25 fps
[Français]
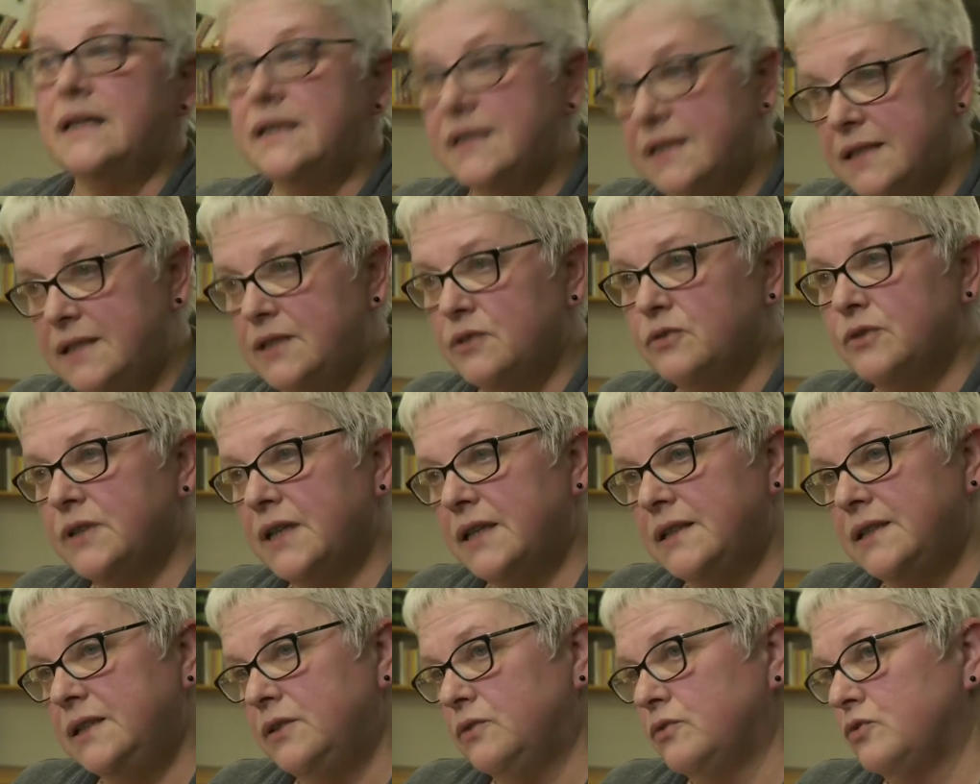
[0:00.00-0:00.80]
Et si on
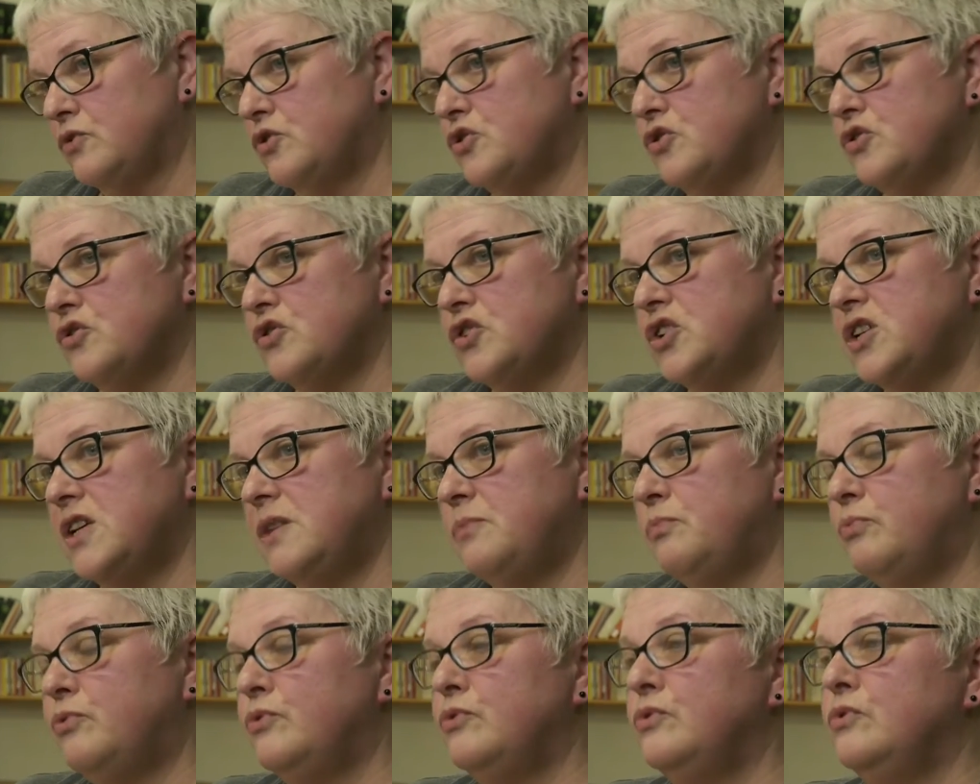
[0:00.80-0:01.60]
a dit qu'on ne
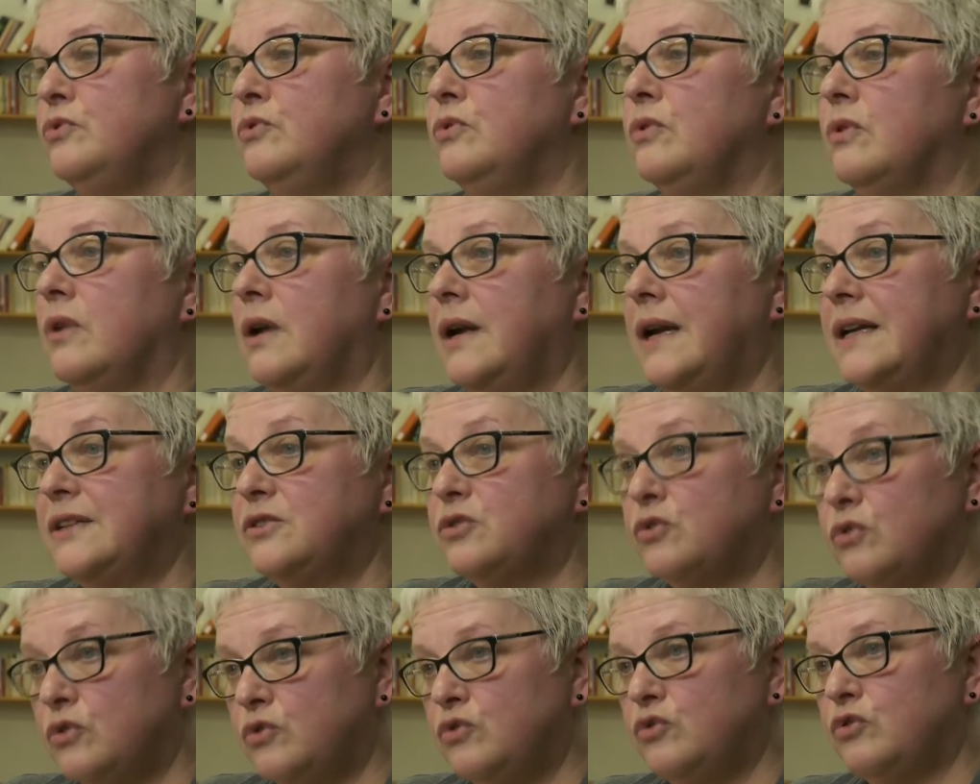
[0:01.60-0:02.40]
changeait plus la
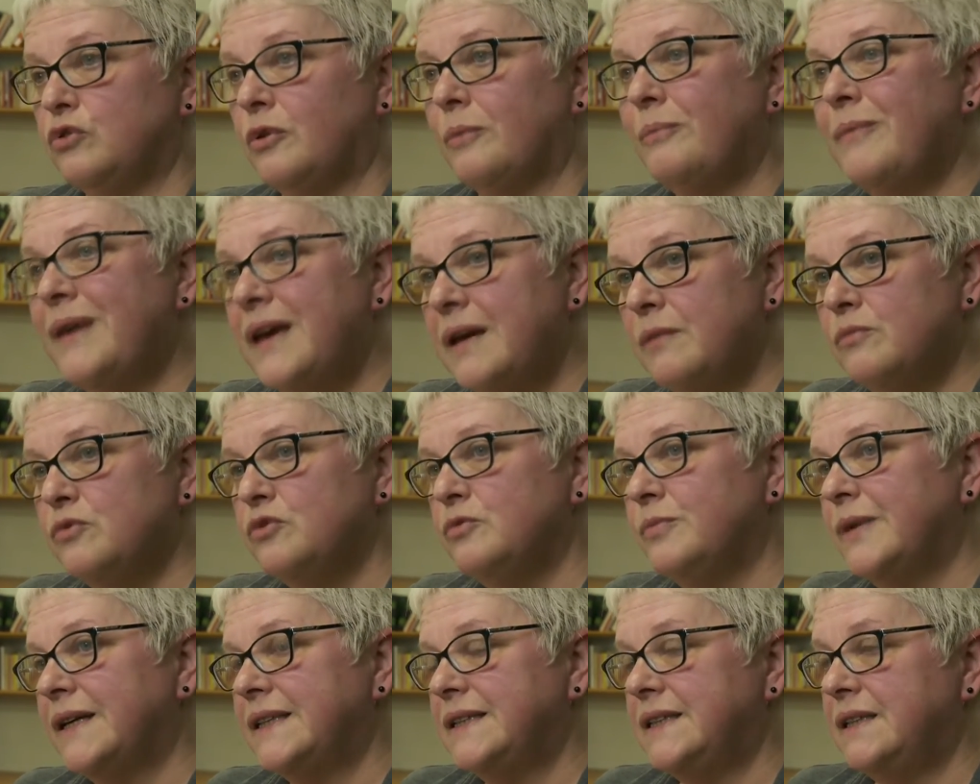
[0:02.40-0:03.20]
structure même
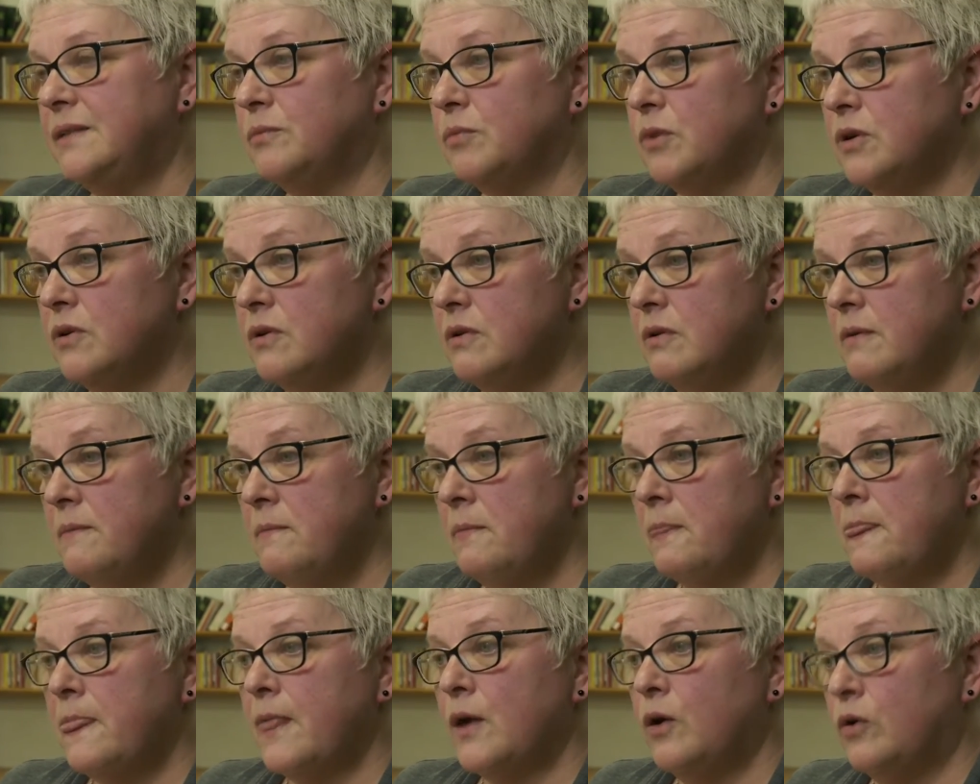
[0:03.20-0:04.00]
du bâtiment,
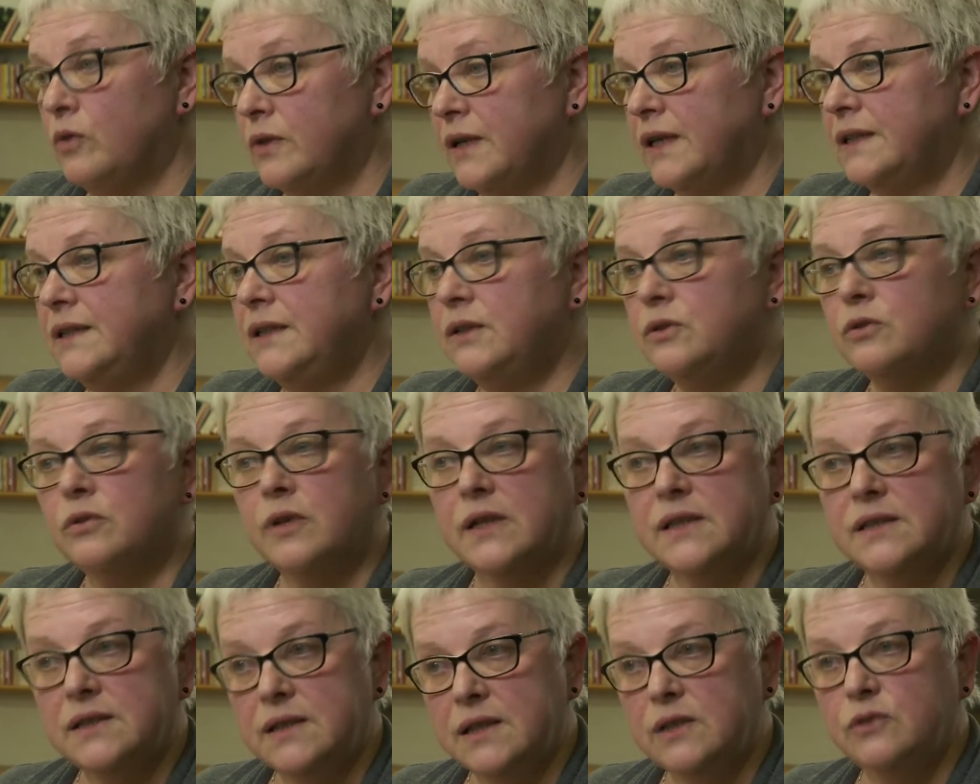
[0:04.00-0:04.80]
on a dit qu'on
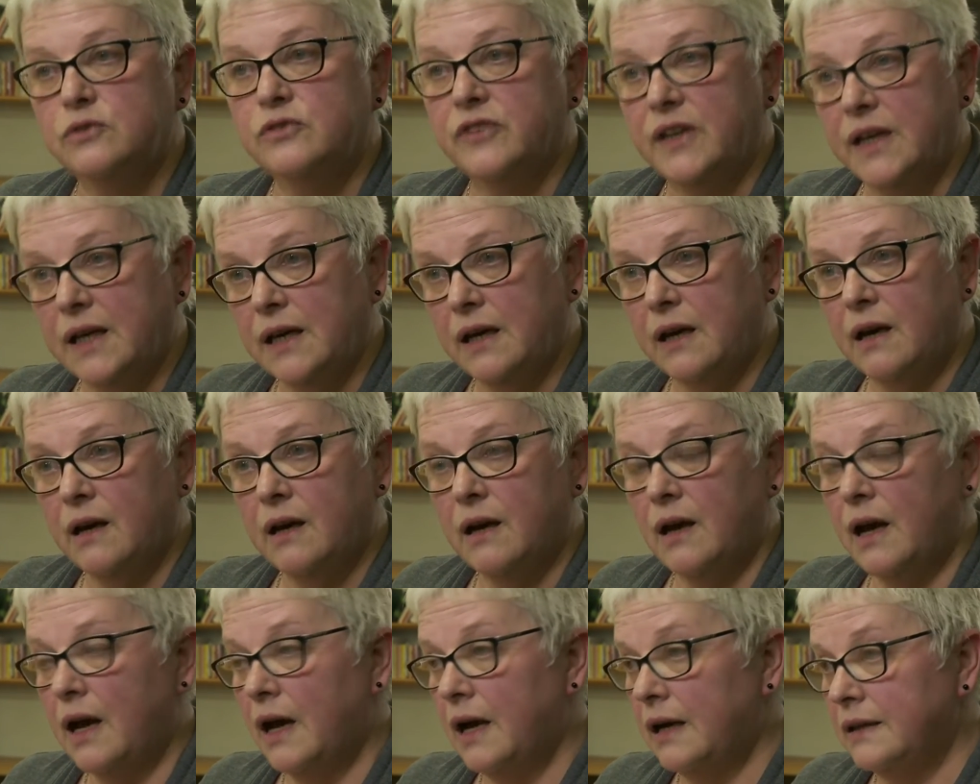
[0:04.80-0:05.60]
restait
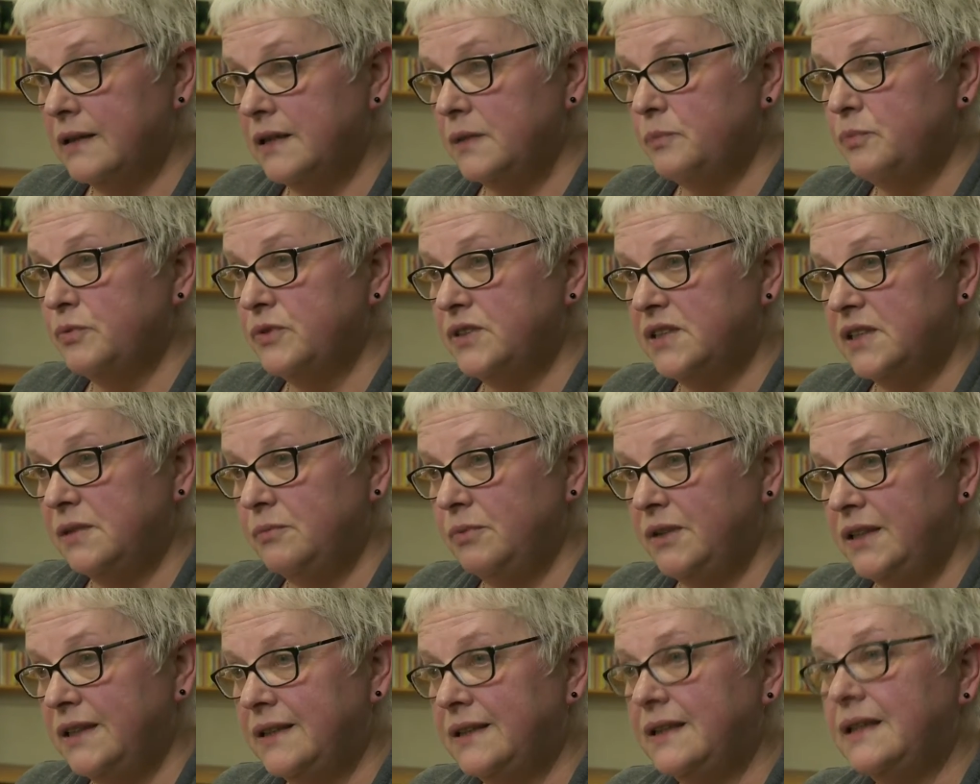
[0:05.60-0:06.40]
ouvert à des
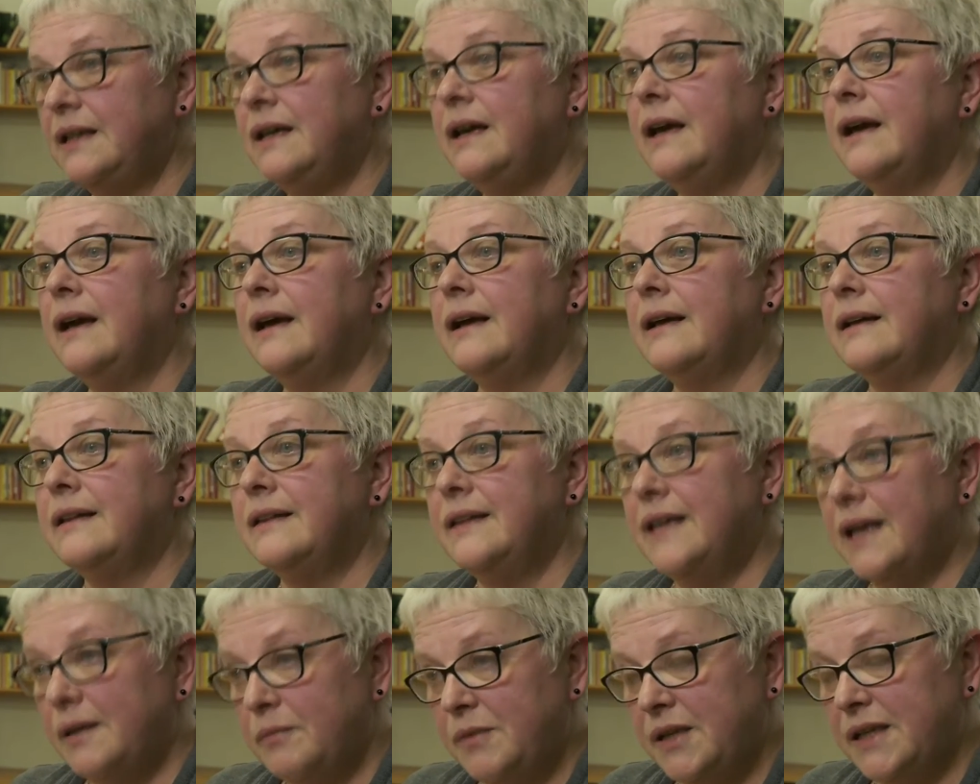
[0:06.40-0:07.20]
possibilités
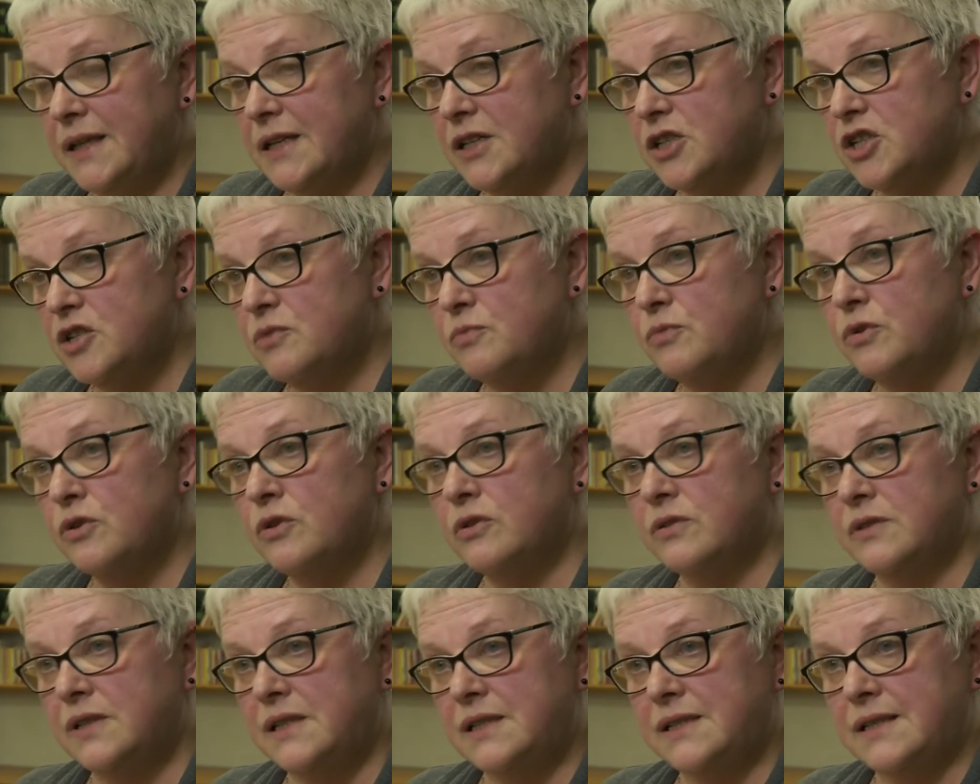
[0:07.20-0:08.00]

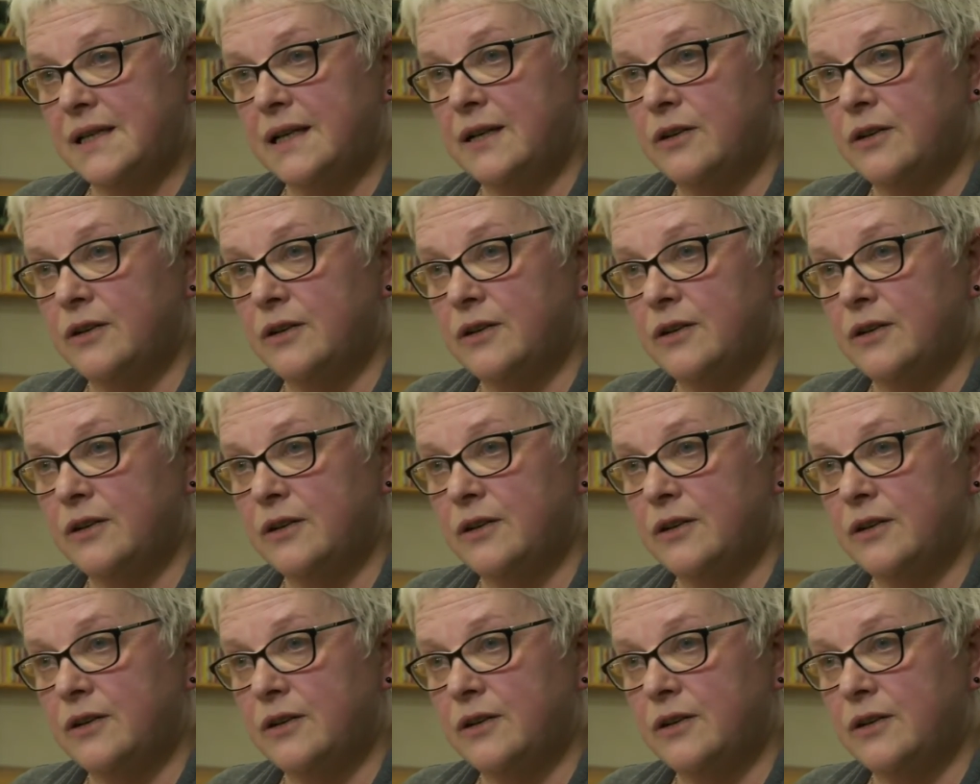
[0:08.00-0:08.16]
d'aménagement des